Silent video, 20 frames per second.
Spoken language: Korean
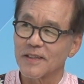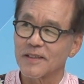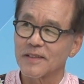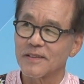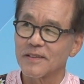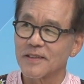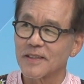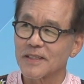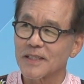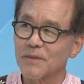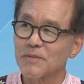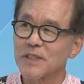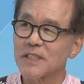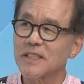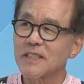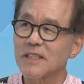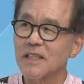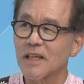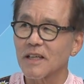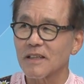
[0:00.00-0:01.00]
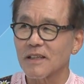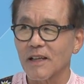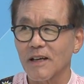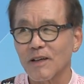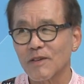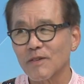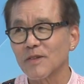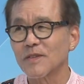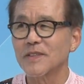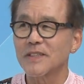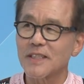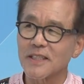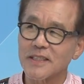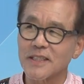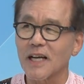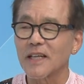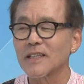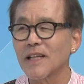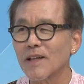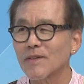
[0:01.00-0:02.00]
그런데 참 신기하다. 그리고 이제
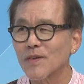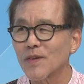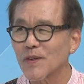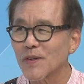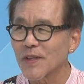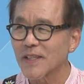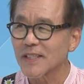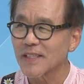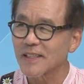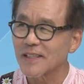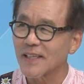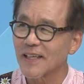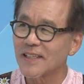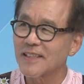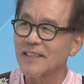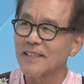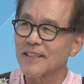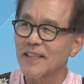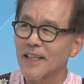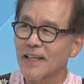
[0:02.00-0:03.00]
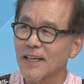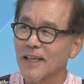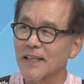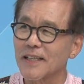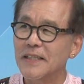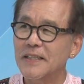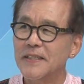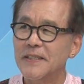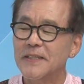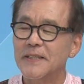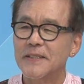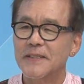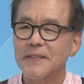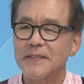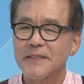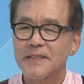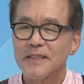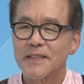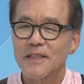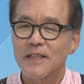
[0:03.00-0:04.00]
장난으로 이렇게 했는데,
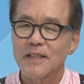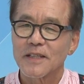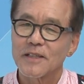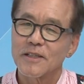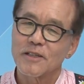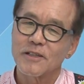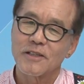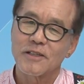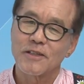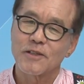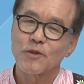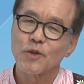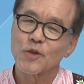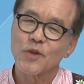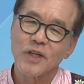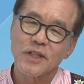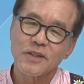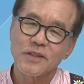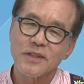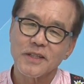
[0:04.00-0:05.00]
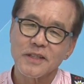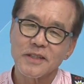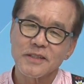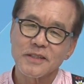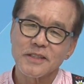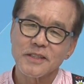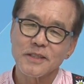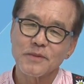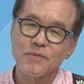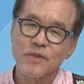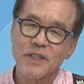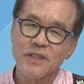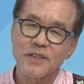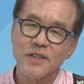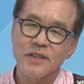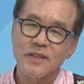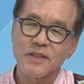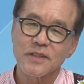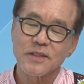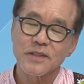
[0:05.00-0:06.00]
어, 고등학교 때쯤
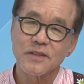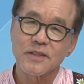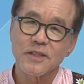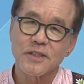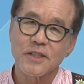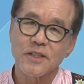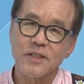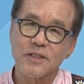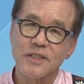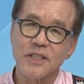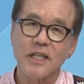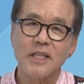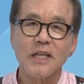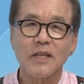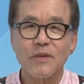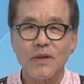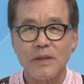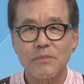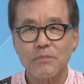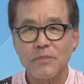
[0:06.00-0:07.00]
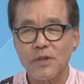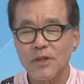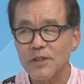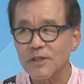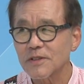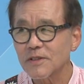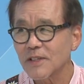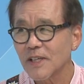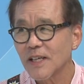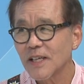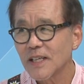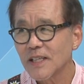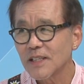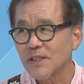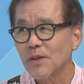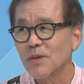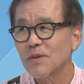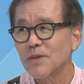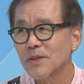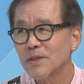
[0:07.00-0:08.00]
돼서 이거 어, 제대로 한번
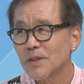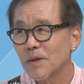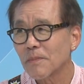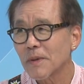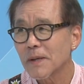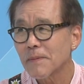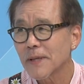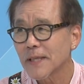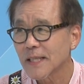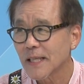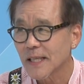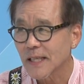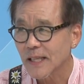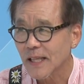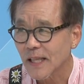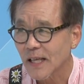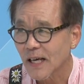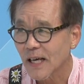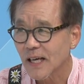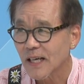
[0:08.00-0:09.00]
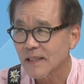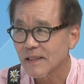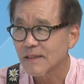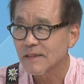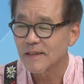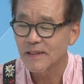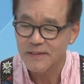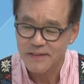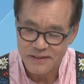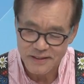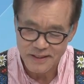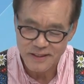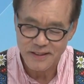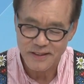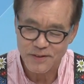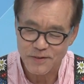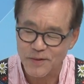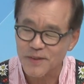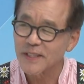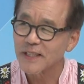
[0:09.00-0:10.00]
연구를 좀 해봐야 되겠다. 그런데
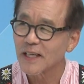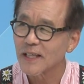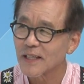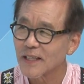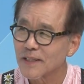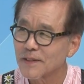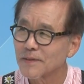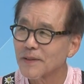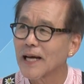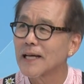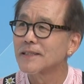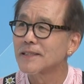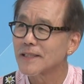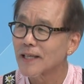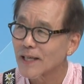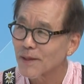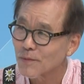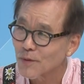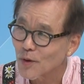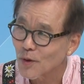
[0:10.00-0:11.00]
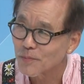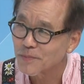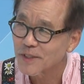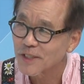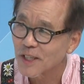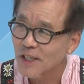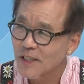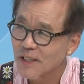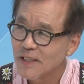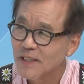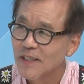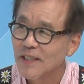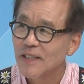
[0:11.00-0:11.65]
이제 우리나라에는 하는 사람도 없죠.